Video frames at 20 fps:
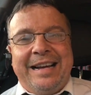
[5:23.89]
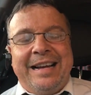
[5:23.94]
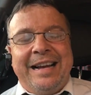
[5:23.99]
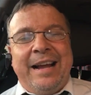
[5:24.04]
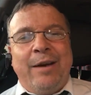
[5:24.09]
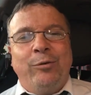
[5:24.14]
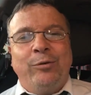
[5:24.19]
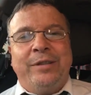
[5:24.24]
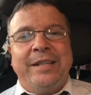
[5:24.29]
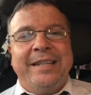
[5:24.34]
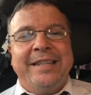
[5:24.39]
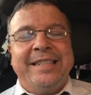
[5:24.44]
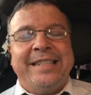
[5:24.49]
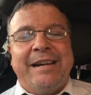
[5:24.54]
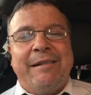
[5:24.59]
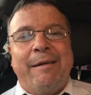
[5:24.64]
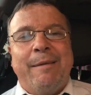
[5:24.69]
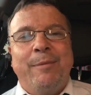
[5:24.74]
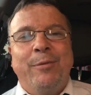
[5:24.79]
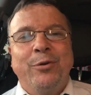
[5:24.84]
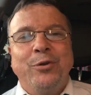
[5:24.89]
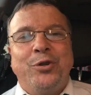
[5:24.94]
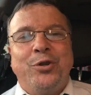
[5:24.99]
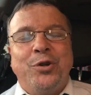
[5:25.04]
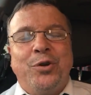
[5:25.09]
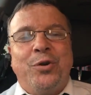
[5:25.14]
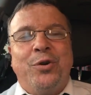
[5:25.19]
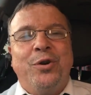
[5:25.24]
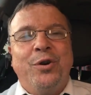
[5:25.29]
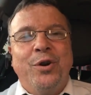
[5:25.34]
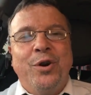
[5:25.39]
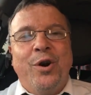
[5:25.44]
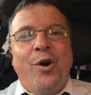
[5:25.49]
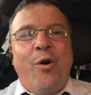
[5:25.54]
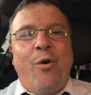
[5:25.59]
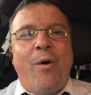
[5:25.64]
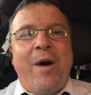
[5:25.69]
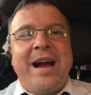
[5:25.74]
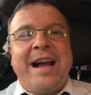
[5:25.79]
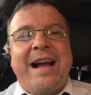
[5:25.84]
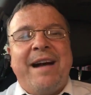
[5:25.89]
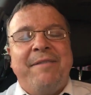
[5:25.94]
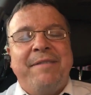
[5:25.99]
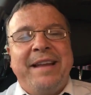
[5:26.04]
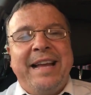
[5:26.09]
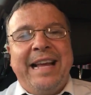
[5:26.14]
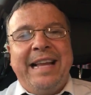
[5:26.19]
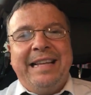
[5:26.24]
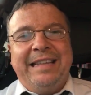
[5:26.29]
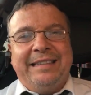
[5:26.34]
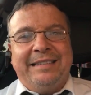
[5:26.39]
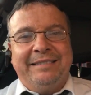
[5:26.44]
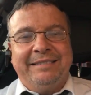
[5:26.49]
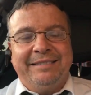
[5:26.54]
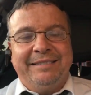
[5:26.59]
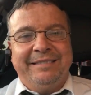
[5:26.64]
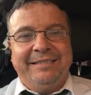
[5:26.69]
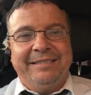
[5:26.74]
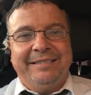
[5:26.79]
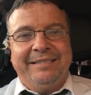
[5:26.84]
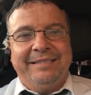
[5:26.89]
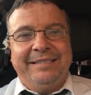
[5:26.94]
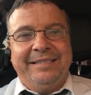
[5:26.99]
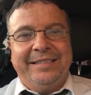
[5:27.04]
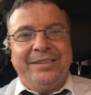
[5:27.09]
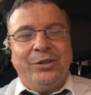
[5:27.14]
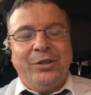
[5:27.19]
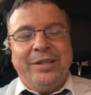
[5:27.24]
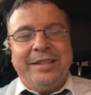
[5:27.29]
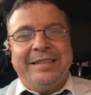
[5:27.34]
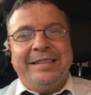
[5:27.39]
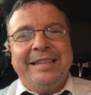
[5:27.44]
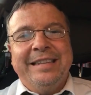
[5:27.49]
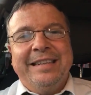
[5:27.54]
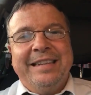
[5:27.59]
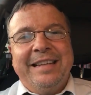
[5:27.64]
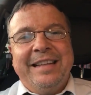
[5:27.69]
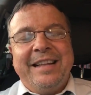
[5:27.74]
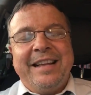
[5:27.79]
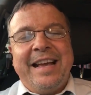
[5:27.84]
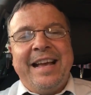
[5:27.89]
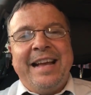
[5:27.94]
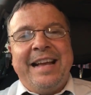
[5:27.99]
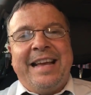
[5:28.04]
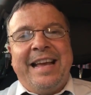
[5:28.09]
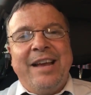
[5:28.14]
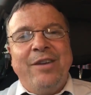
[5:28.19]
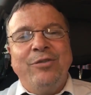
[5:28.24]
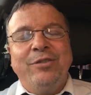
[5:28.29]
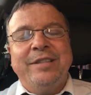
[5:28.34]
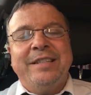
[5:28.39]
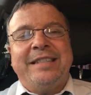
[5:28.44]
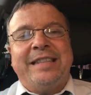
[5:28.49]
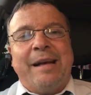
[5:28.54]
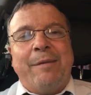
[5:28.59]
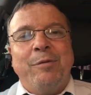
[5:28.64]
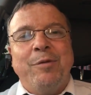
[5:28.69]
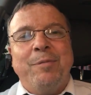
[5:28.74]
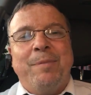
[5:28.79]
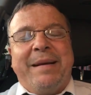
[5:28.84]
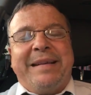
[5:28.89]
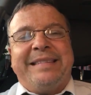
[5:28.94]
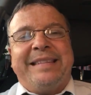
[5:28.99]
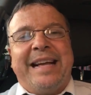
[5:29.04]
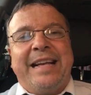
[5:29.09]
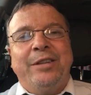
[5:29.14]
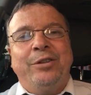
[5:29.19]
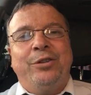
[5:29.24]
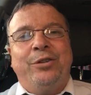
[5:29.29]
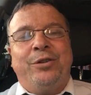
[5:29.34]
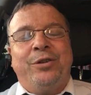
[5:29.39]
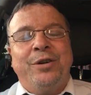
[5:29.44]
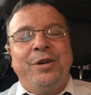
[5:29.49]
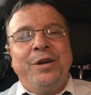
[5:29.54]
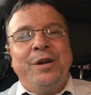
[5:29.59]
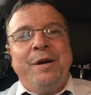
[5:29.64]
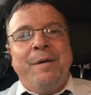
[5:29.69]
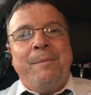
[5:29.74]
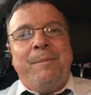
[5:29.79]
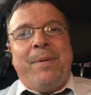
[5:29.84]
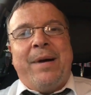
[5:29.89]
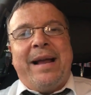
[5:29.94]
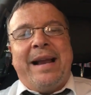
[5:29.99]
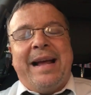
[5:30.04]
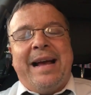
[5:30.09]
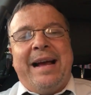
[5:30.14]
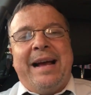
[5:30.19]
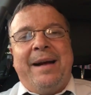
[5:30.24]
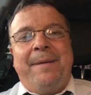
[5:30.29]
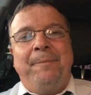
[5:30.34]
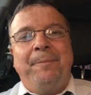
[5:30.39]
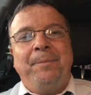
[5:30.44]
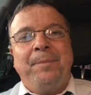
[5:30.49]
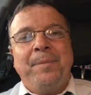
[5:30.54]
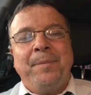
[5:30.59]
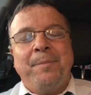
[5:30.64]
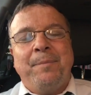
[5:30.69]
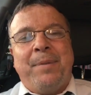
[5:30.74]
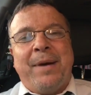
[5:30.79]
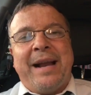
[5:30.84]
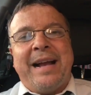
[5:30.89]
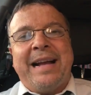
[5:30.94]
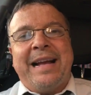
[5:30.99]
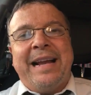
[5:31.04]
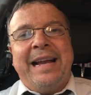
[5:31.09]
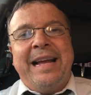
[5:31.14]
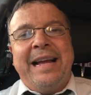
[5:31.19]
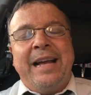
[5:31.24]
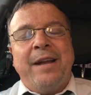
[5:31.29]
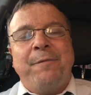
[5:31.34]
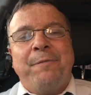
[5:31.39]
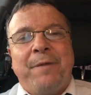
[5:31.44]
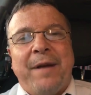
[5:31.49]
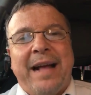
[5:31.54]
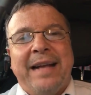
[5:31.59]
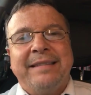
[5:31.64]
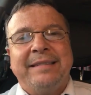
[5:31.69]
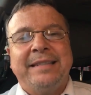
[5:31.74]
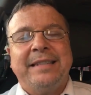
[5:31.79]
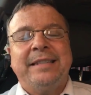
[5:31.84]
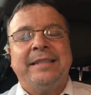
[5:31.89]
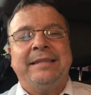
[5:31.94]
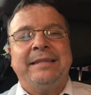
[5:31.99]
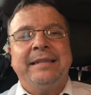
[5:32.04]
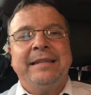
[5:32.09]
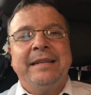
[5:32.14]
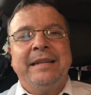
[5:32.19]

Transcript: utilizaba mucho Juan Gabriel. Entonces, ¿en qué nos estamos basando para, para creer frases,